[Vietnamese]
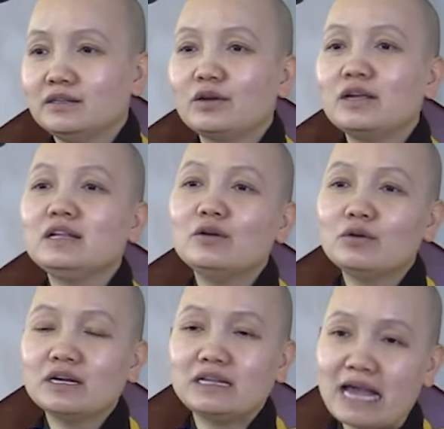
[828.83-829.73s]
nhiều khi
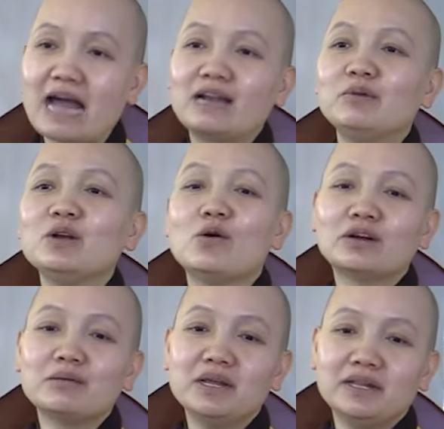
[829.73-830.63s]
nhiều người già nó mới
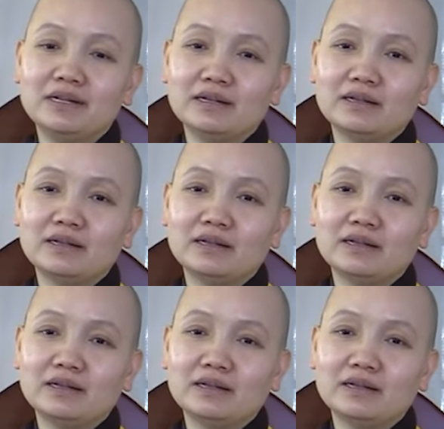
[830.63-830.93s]
đổ ra bệnh.